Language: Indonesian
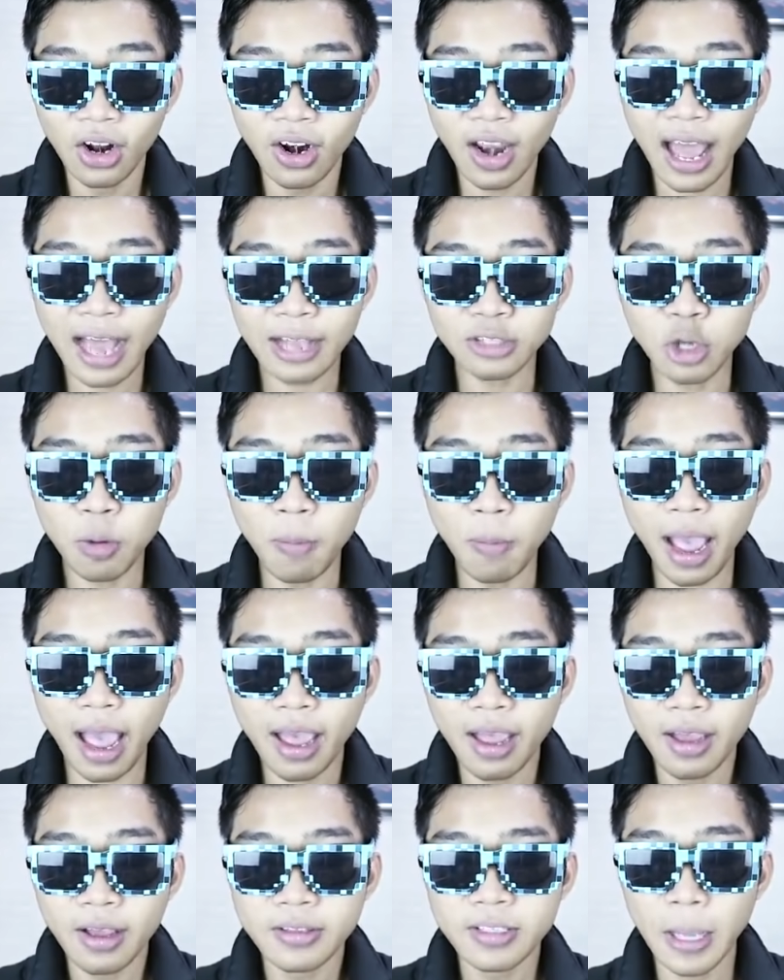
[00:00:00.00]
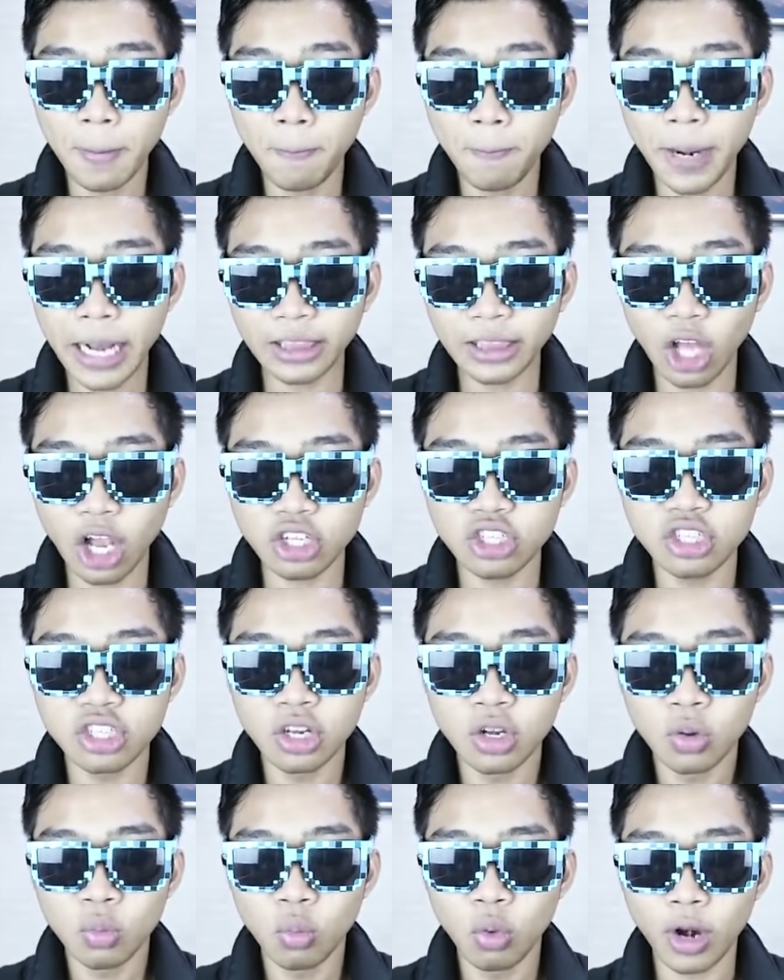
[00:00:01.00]
langsung pak Jebret tos
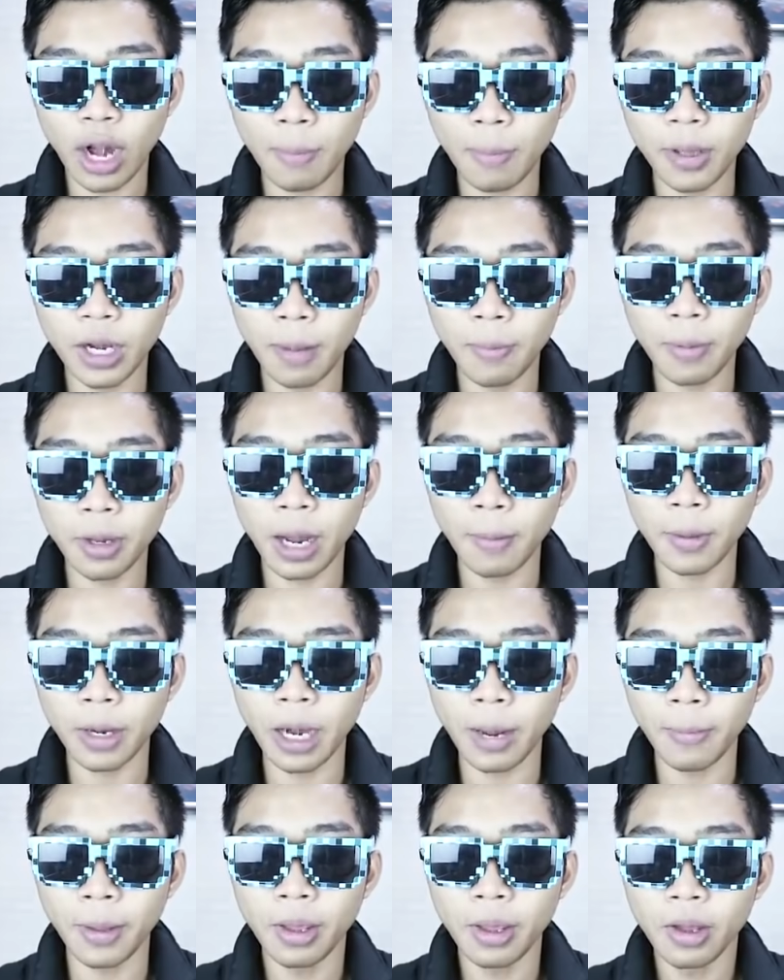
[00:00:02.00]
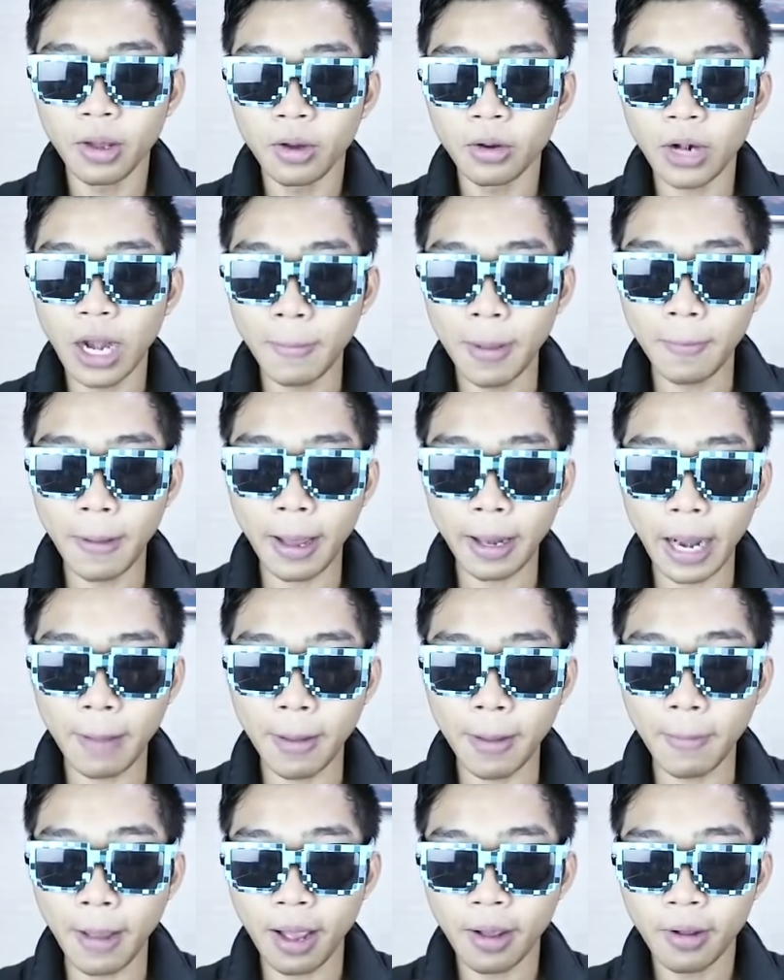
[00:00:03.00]
Uh, rame, rame, rame, rame Rame pak,
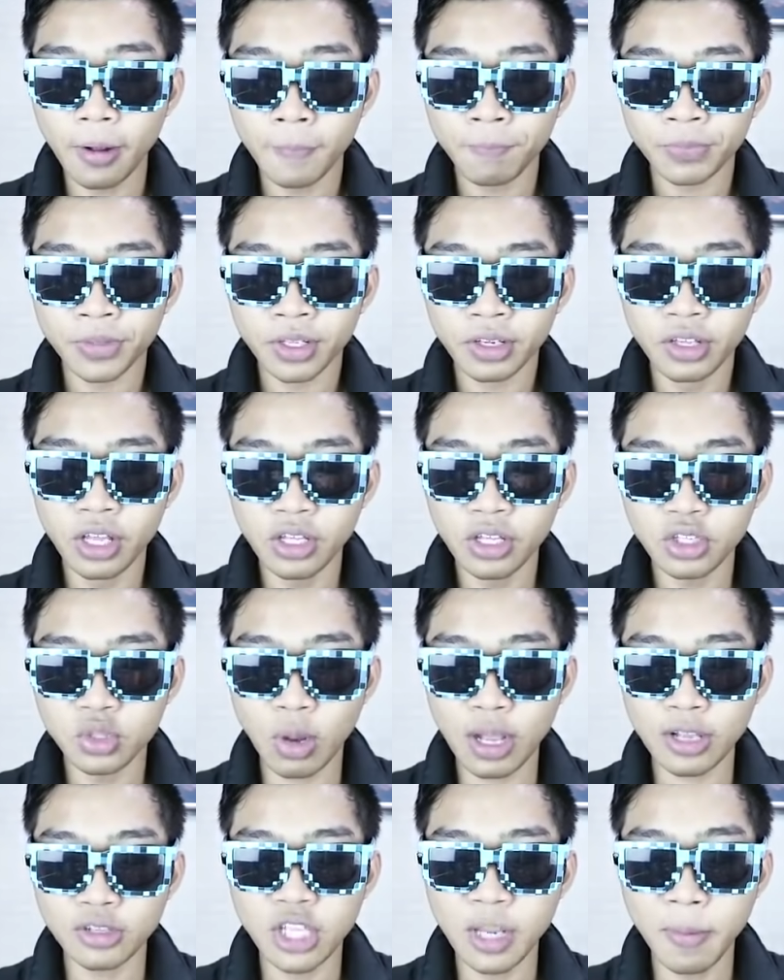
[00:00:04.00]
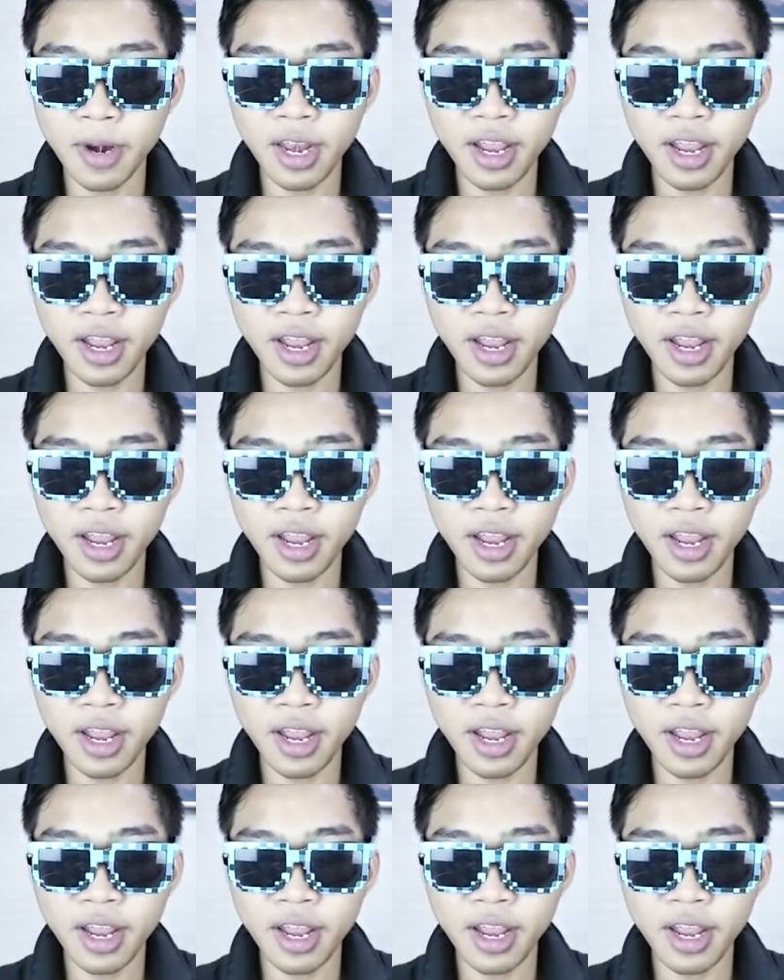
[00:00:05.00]
rame pak Yin Swansi